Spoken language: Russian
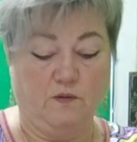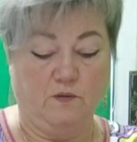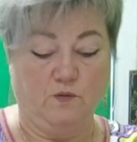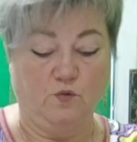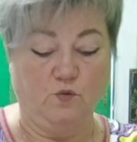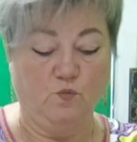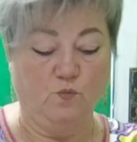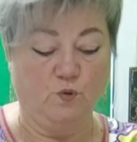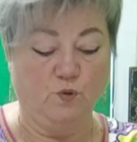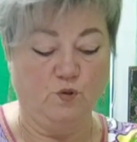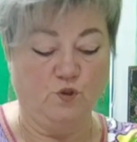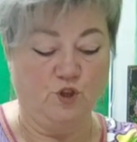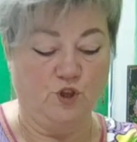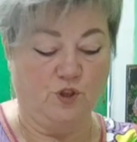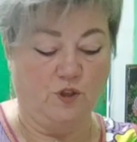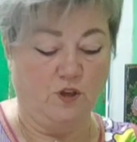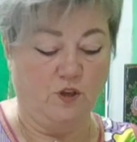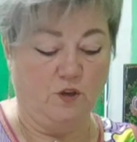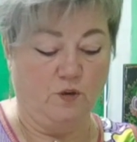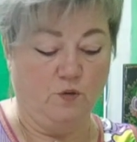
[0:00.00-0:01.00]
думаю,
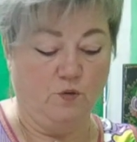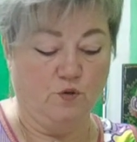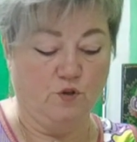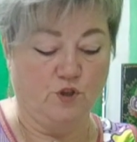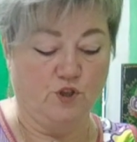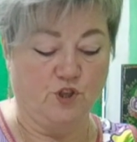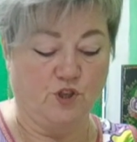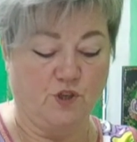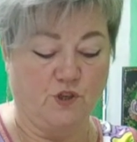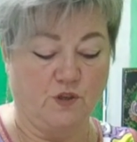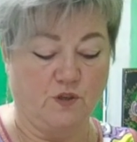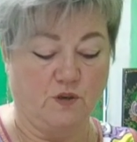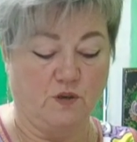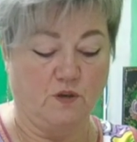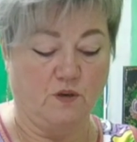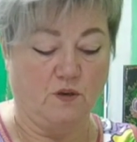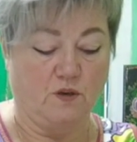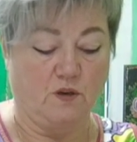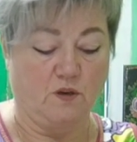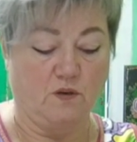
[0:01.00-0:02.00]
4 ложечки
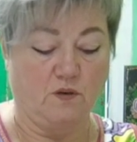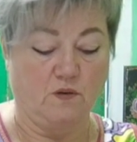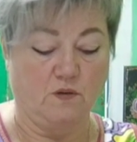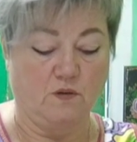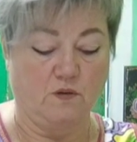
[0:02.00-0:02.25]
сахара.